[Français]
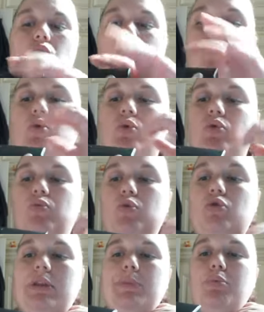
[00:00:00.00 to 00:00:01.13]
Donc, euh, je me
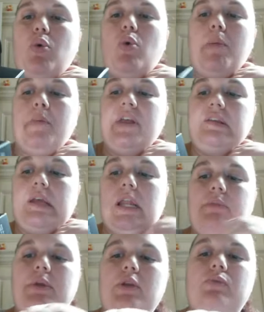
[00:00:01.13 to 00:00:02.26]
suis dit pourquoi pas, ça a l'air
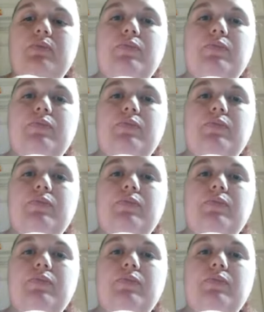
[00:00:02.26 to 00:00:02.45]
mignon.